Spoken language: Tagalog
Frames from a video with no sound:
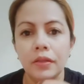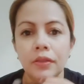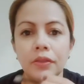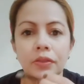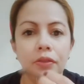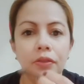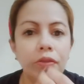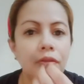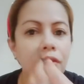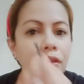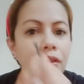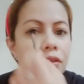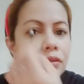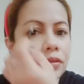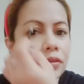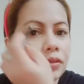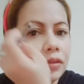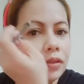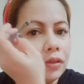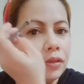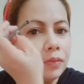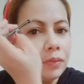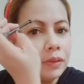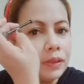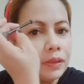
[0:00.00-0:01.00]
So, dito
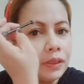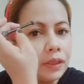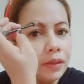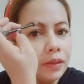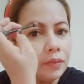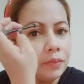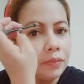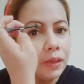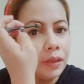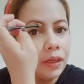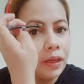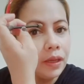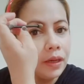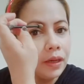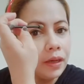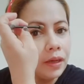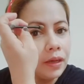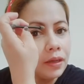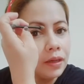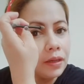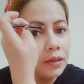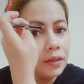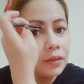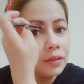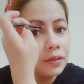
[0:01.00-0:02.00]
na naman sa
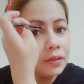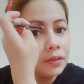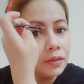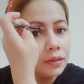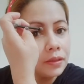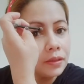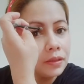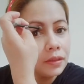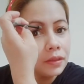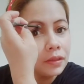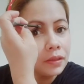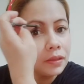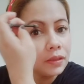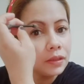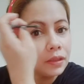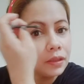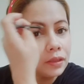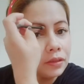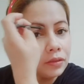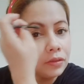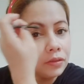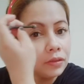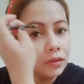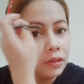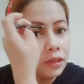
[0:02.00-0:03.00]
kabila.
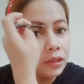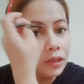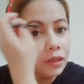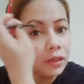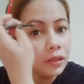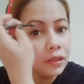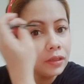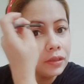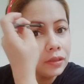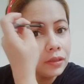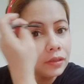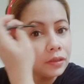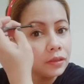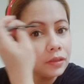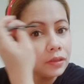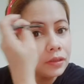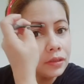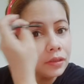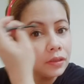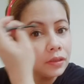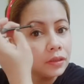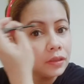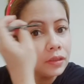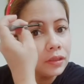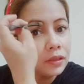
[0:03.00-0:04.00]
Ganun lang.
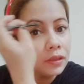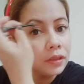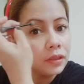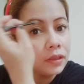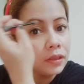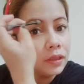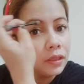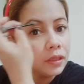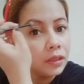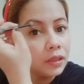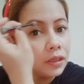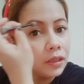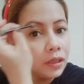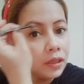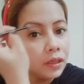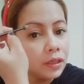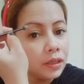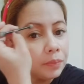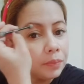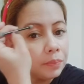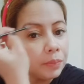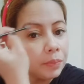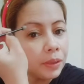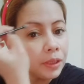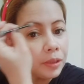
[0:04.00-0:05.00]

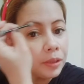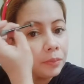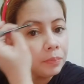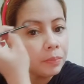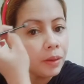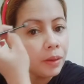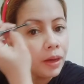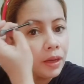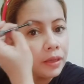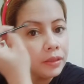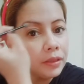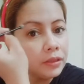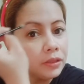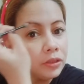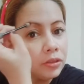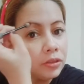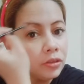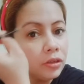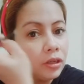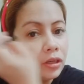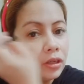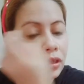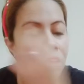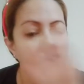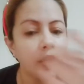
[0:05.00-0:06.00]
Pahit-pahit
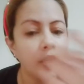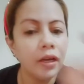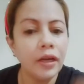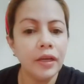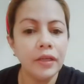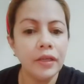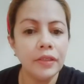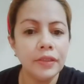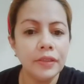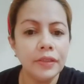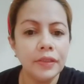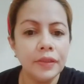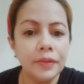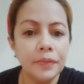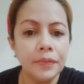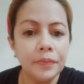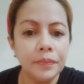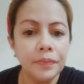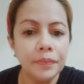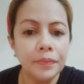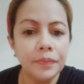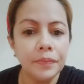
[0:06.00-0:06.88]
nyo lang guys.